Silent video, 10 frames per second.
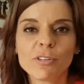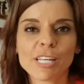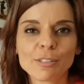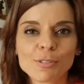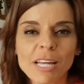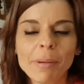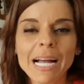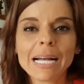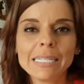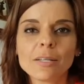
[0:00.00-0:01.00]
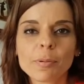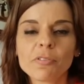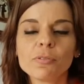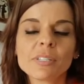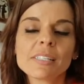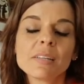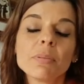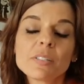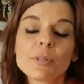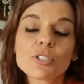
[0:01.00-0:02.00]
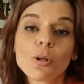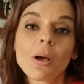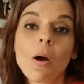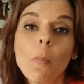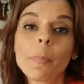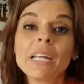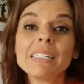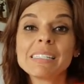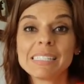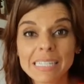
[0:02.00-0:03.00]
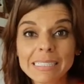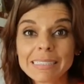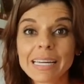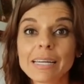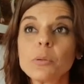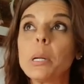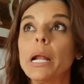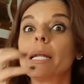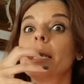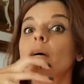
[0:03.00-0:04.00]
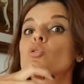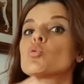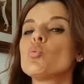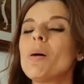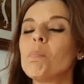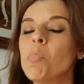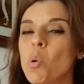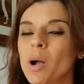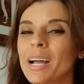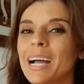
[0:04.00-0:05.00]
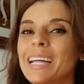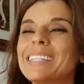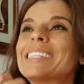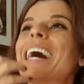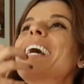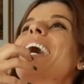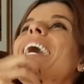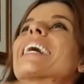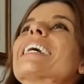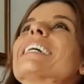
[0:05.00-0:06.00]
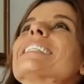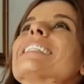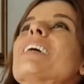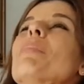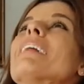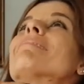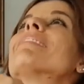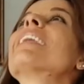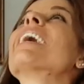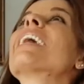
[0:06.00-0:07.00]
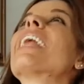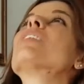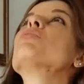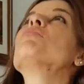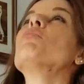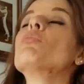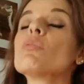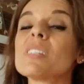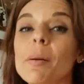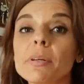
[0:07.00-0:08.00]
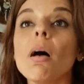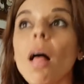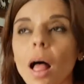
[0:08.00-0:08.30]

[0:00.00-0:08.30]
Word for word: Você que não sabe, a garganta profunda é simplesmente colocar o pênis inteiro na sua boca, na garganta, bater lá no fundo, sabe que